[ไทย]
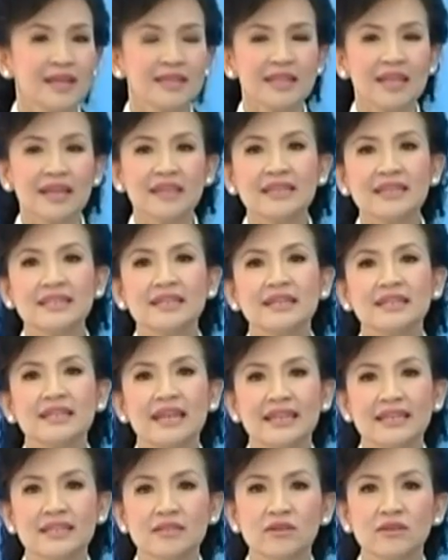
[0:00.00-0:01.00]
ทั้งนี้ทั้ง
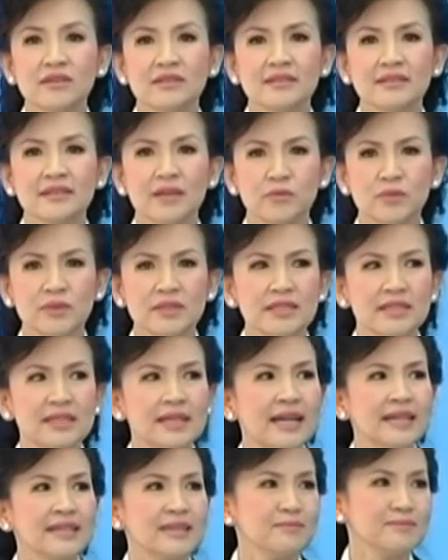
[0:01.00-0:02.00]
นั้นต้องขึ้นกับวิธี
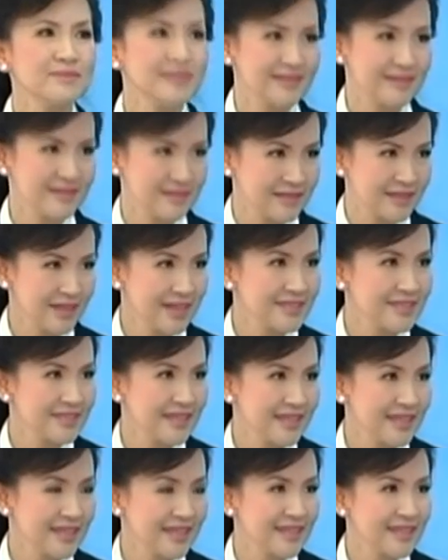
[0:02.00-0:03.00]
การนำเสนอค่ะอาจา
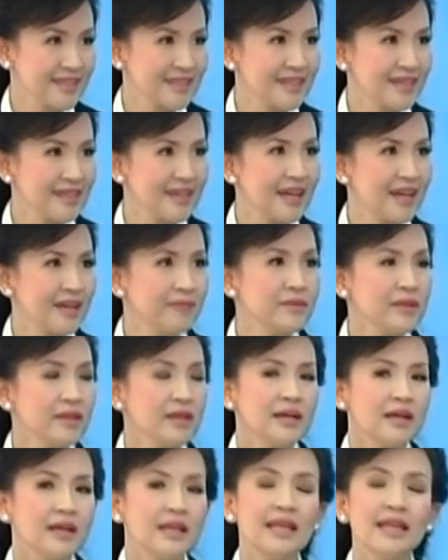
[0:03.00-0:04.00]
รย์เอกนะคะ
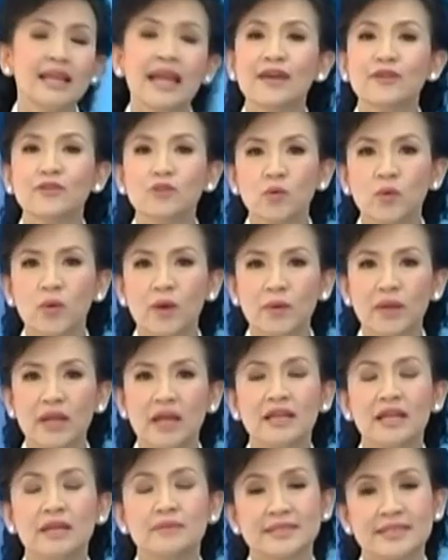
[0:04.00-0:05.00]
หลายๆ ตัวเวลา
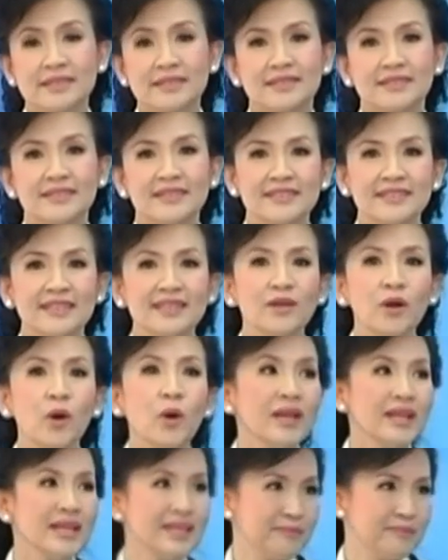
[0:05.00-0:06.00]
นำเสนออย่างเช่นโค
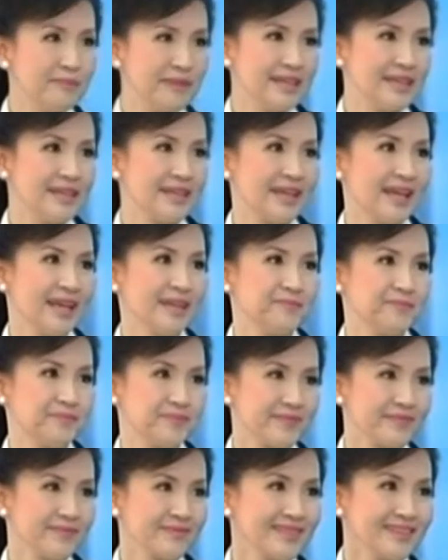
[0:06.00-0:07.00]
ลีนบีอย่างเงี้ย
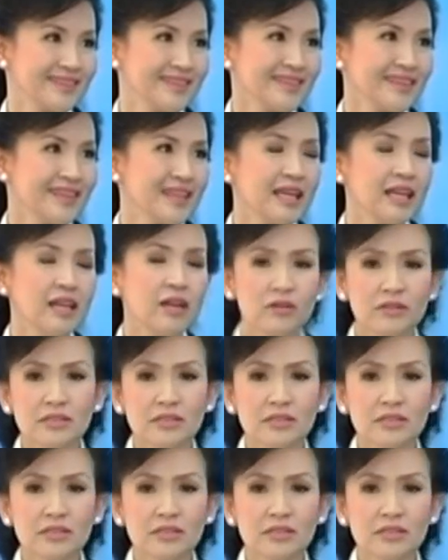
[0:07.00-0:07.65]
เราก็